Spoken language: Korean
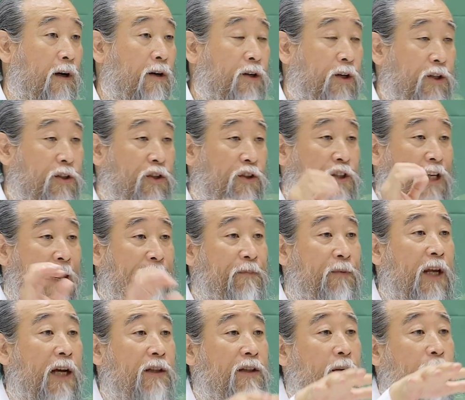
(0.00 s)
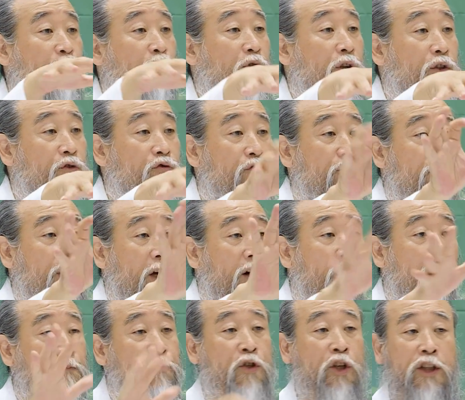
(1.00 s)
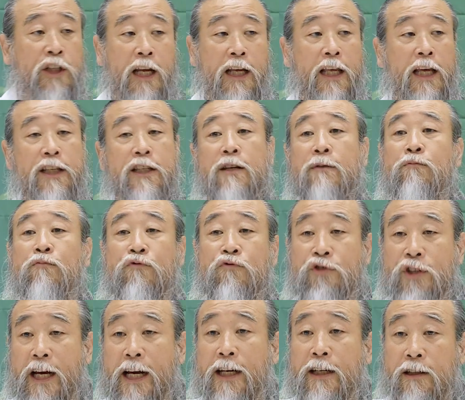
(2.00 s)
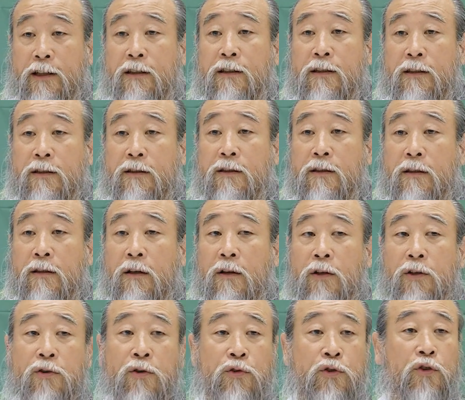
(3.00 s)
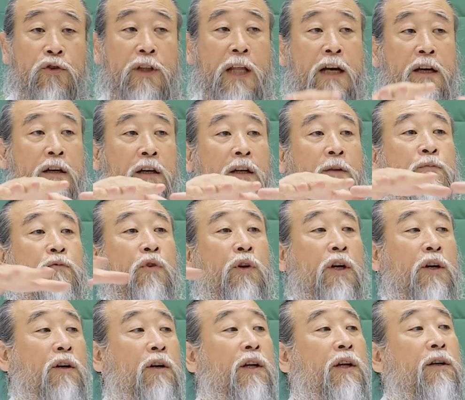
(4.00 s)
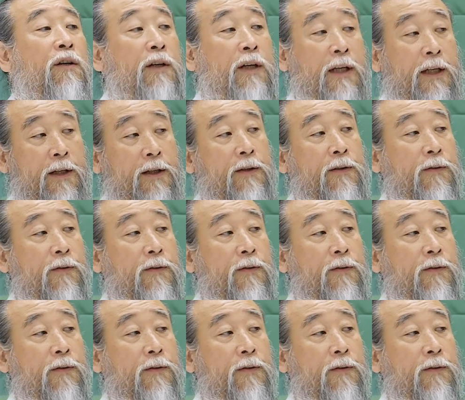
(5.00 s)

그래서 3대한테 물리주는데 엄청나게 지금 문제가 있는 거죠. 여기서 딱 걸림돌에 걸리는 거예요.